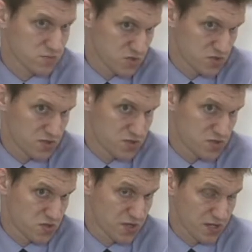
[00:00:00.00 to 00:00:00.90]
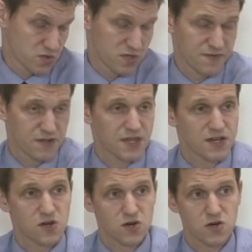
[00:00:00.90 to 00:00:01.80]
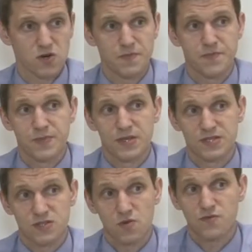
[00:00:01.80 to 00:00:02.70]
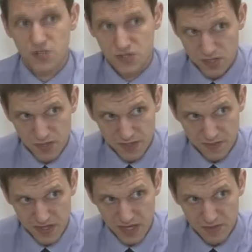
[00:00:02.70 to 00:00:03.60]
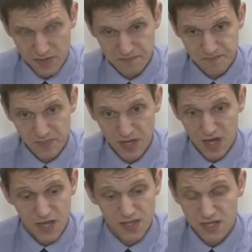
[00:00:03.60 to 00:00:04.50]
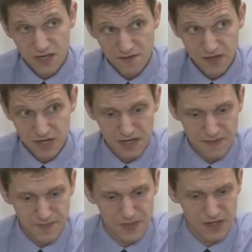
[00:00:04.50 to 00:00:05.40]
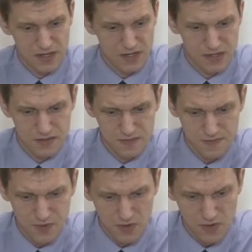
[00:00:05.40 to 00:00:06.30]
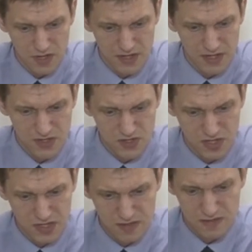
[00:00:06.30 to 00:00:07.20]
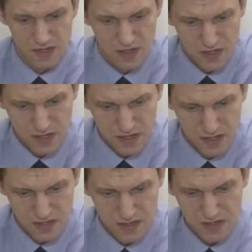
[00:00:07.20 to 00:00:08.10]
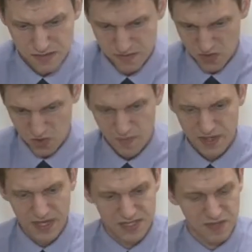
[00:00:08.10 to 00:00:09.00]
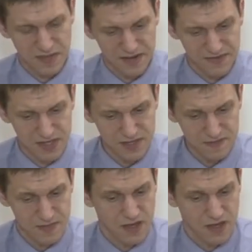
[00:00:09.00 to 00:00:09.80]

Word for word: z kodeksu cywilnego z ówcześniejszymi zmianami. Na tę chwilę, e, po analizie e, dokumentacji prawnej,